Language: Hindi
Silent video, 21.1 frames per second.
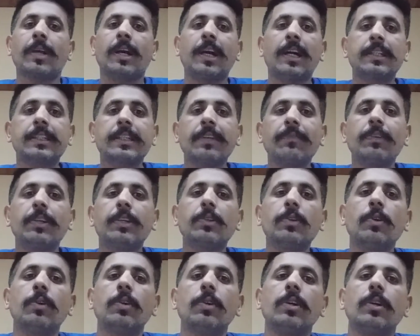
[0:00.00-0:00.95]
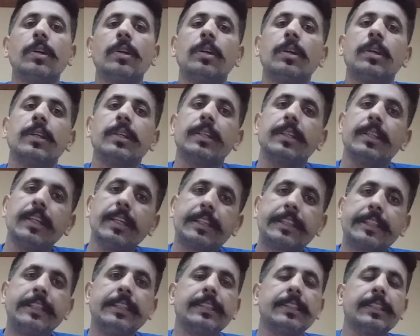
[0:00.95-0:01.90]
आज की वीडियो
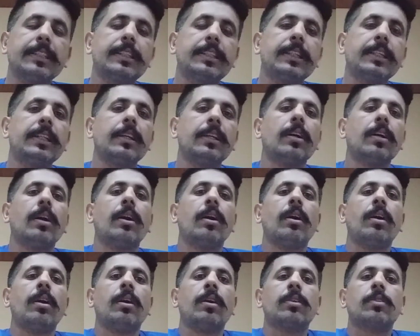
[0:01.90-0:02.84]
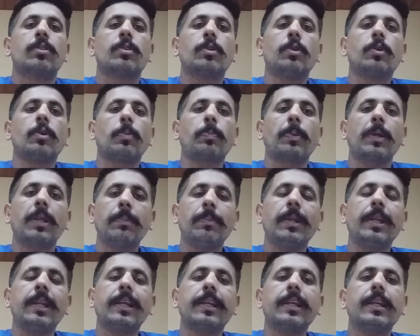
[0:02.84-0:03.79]
इतनी सी थी तो फिर
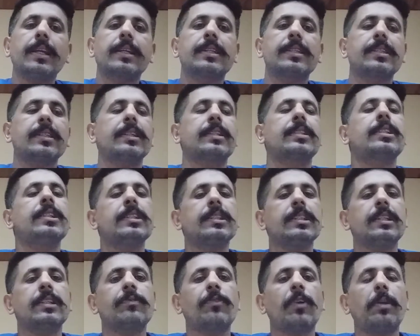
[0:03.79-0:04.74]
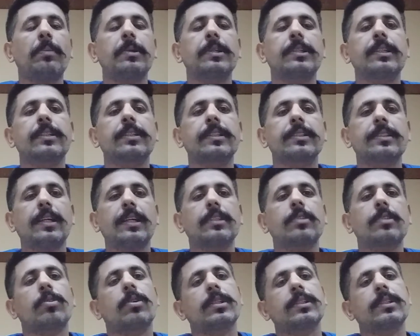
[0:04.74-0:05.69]
मिलेंगे किसी अच्छी सी इन्फॉर्मेशन के
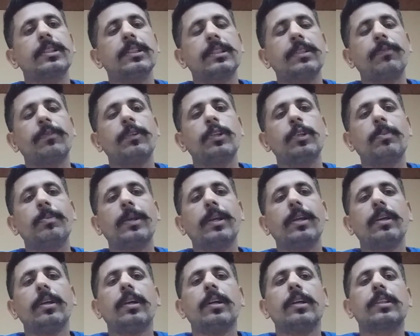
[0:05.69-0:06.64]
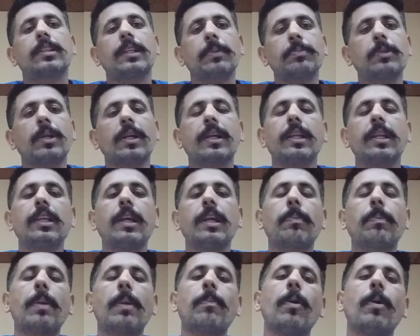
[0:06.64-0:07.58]
साथ और अच्छी सी वीडियो में तब तक के लिए
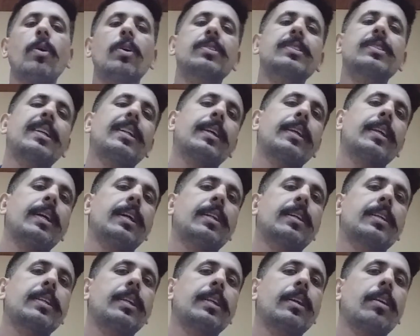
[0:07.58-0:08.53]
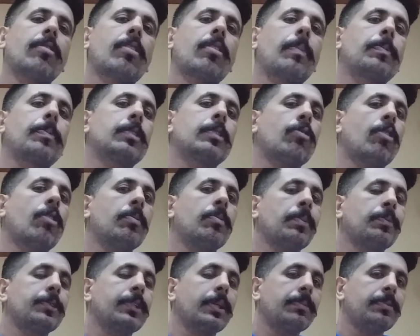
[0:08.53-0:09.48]
अपना बहुत सारा ख्याल रखिएगा और अपनी दुआ
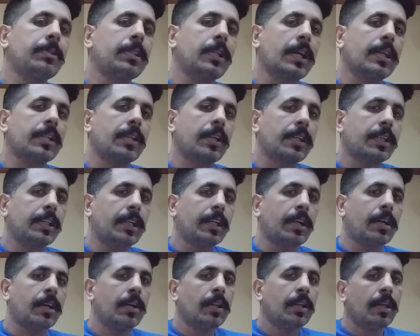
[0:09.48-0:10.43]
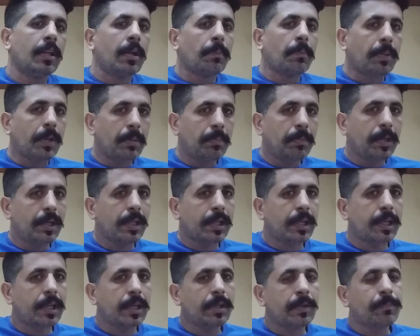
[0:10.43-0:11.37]
में मुझे भी याद रखिएगा फिर
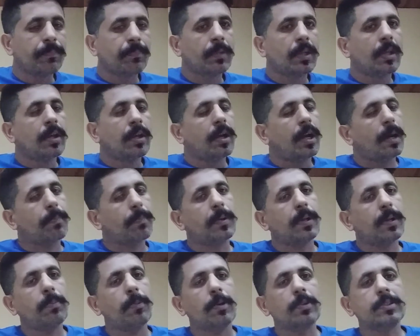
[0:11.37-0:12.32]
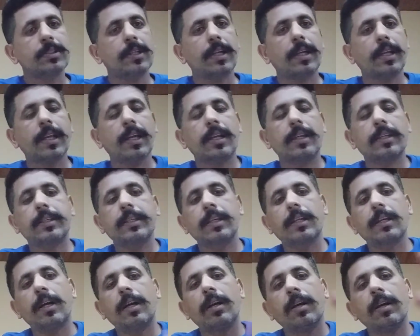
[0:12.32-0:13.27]
मिलेंगे अपना बहुत सारा ख्याल
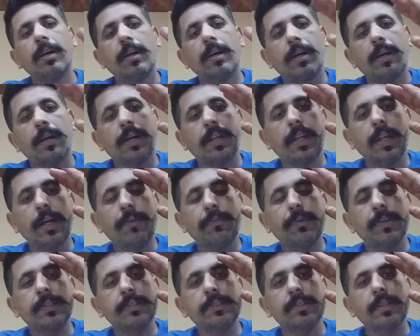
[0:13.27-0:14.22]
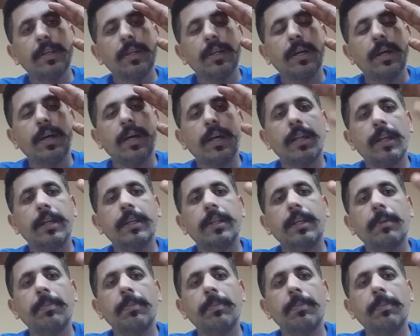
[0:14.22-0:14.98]
रखिएगा अल्लाह हाफिज़ अल्लाह ने के